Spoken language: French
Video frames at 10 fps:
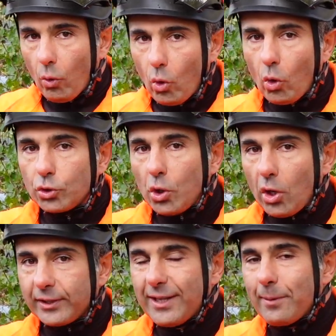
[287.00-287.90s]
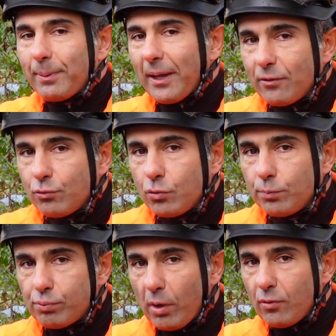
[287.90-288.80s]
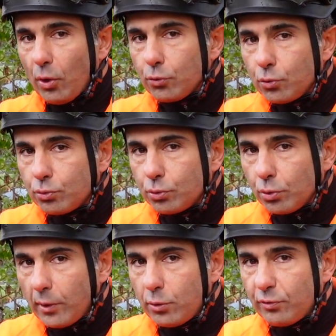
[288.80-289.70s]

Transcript: au rotor qui est prévu pour avoir du couteau et du